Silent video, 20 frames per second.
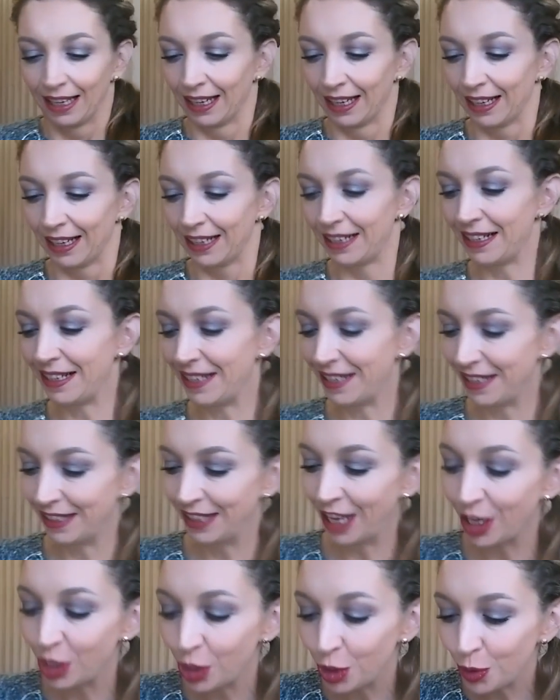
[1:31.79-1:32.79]
э,
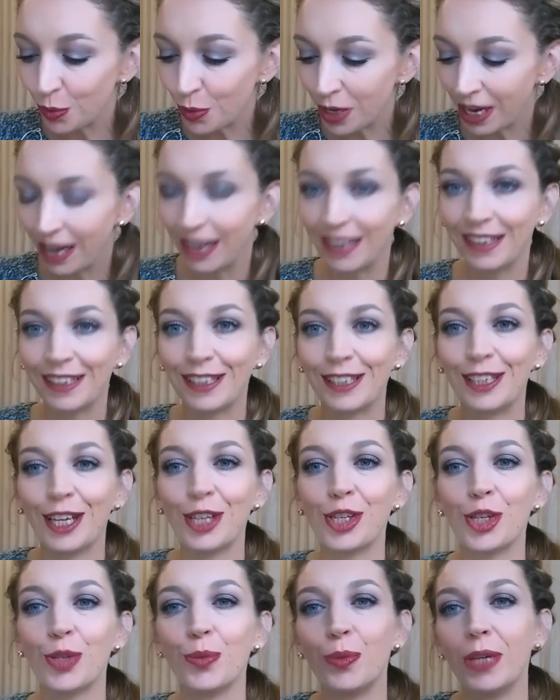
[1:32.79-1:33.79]
начну, я,
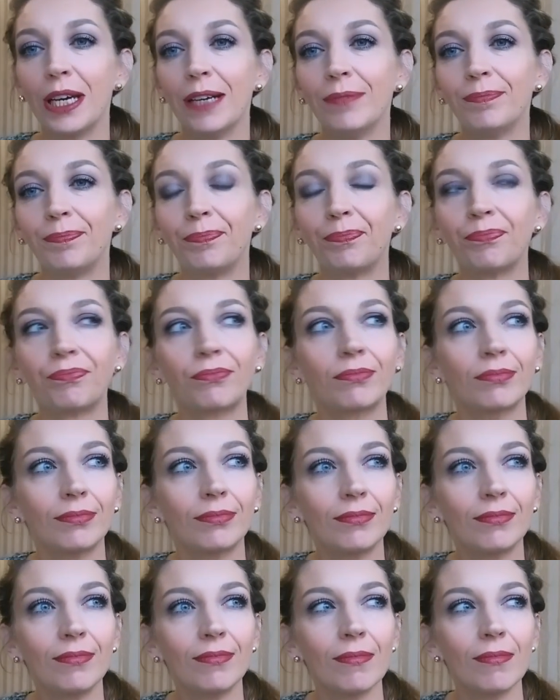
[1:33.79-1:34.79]
начну я
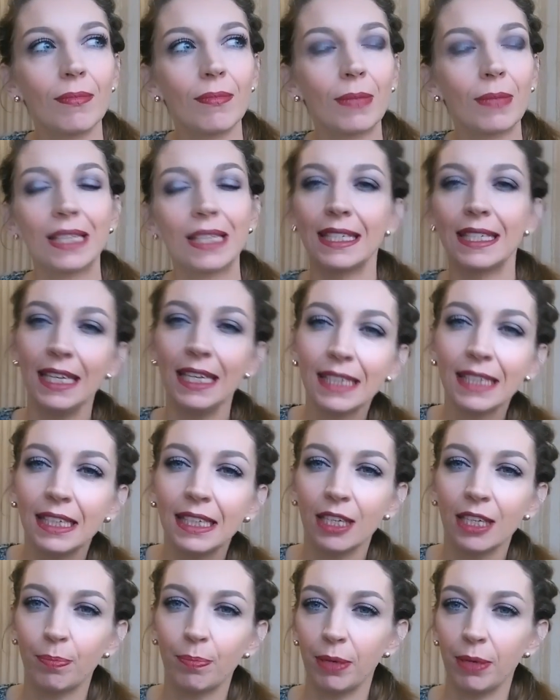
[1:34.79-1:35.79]
с
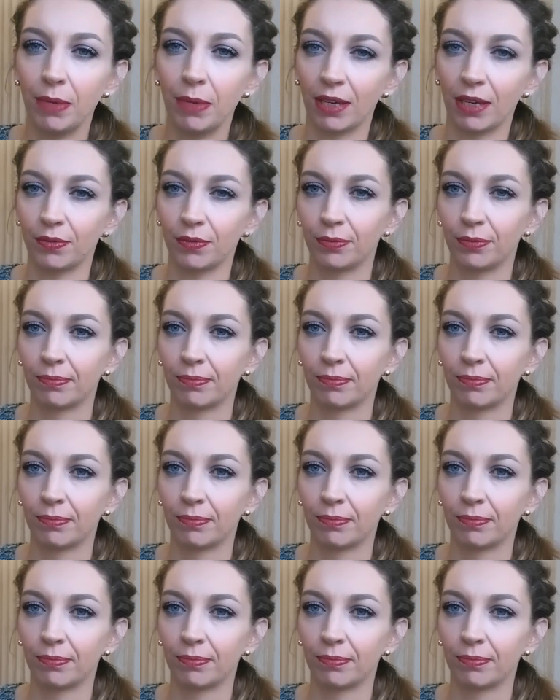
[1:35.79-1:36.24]
нескольких примеров.